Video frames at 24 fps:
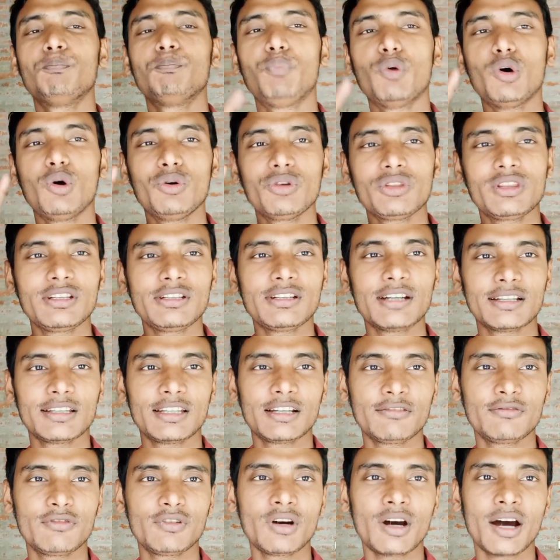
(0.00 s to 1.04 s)
बहुत ही
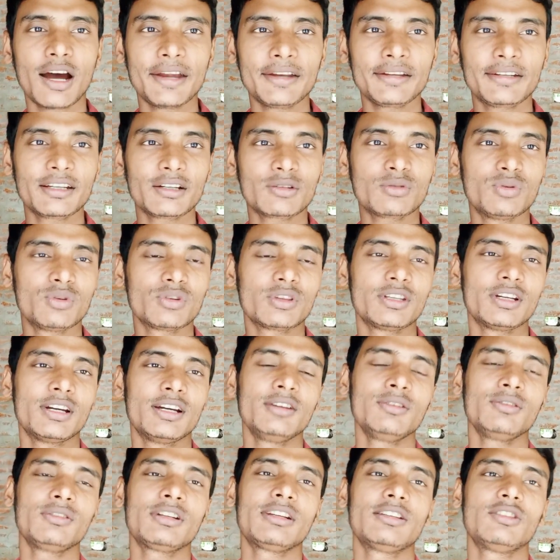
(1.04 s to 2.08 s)
ज़्यादा वो हाईटेक होता
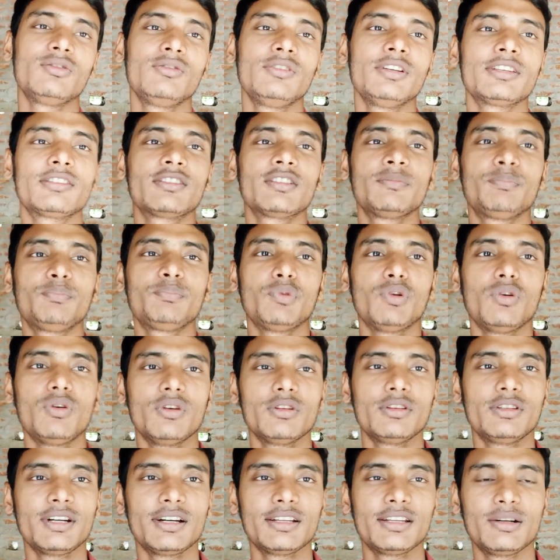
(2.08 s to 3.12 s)
है रेजुलेशन
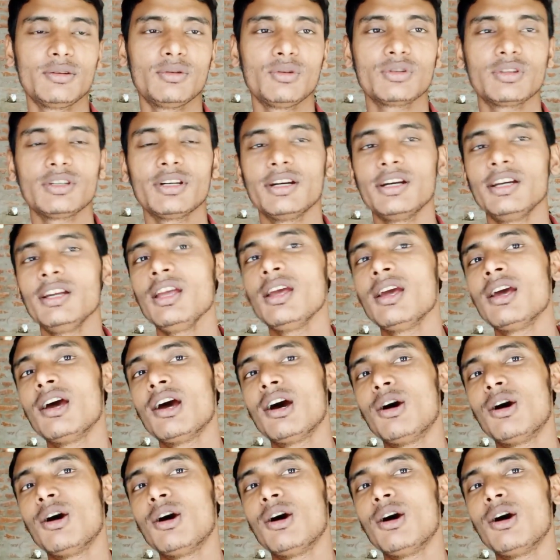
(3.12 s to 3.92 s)
बहुत ज़्यादा होता है